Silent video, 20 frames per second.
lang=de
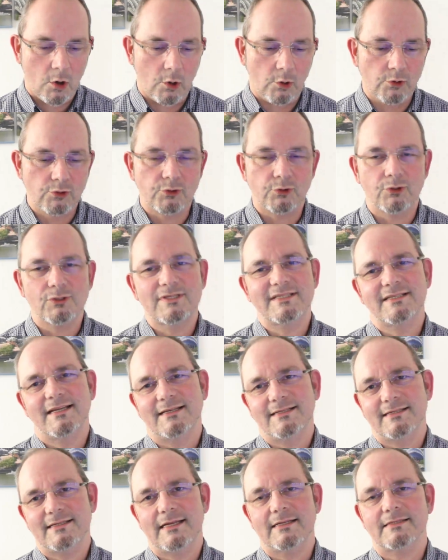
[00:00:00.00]
und uns
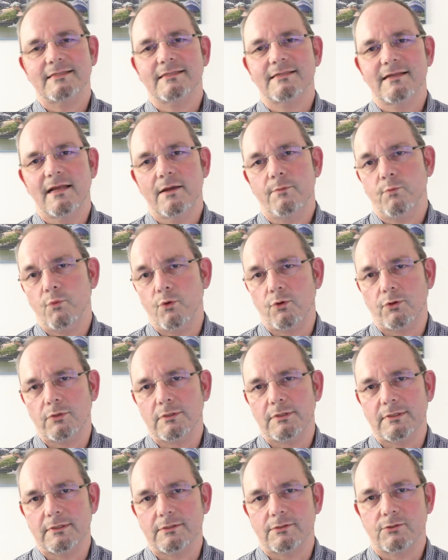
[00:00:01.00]
das jetzt
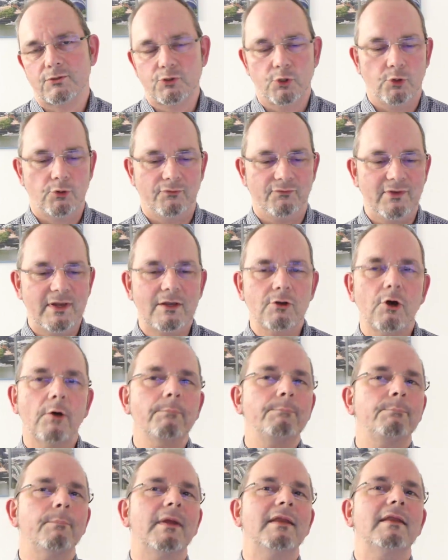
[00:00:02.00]
ermöglicht. So, wie
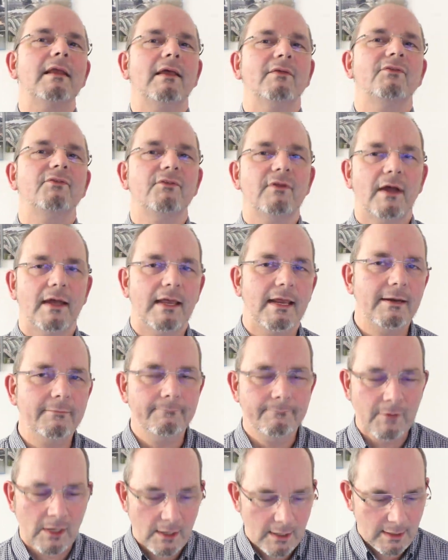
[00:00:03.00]
kommt man jetzt
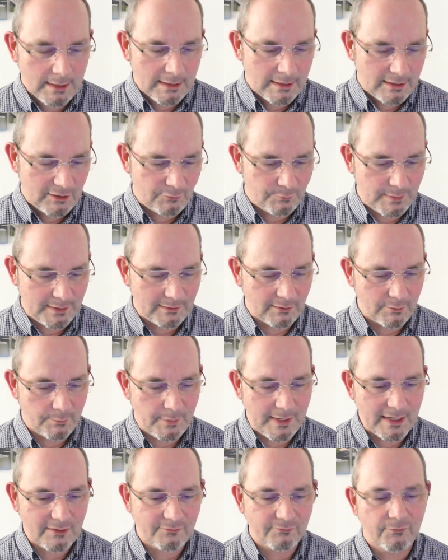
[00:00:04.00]
dahin? Ich bin
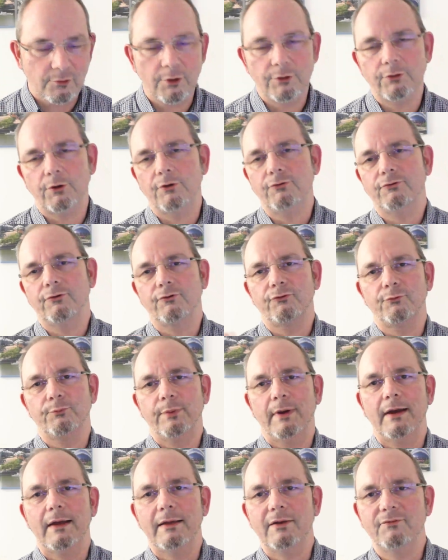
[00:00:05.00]
gebeten worden, euch noch so ein
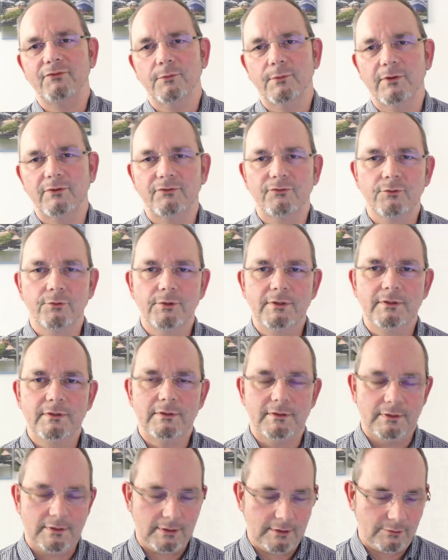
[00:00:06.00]
paar
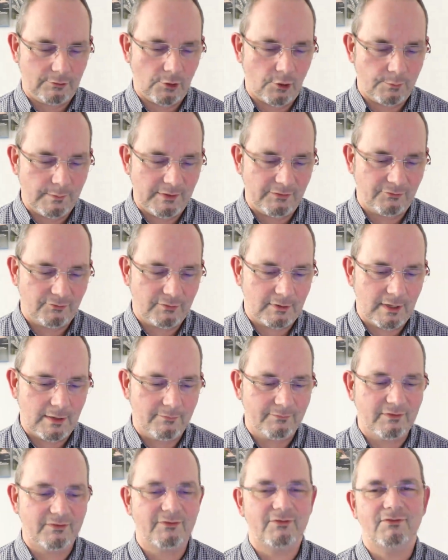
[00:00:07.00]
Informationen äh, noch
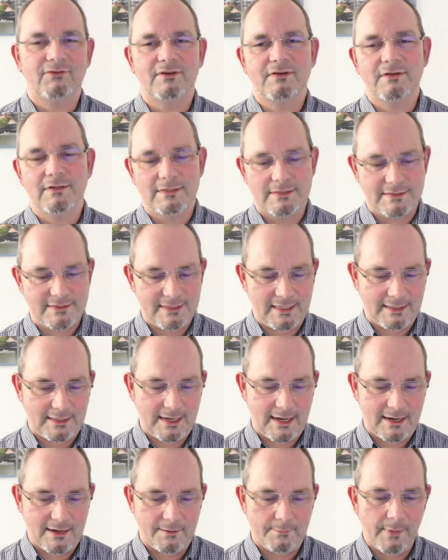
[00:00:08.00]
mitzugeben. Was ich sicherlich sehr
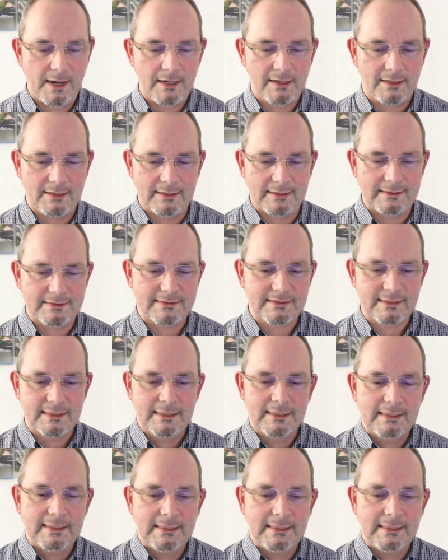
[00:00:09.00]
gerne mache, ist,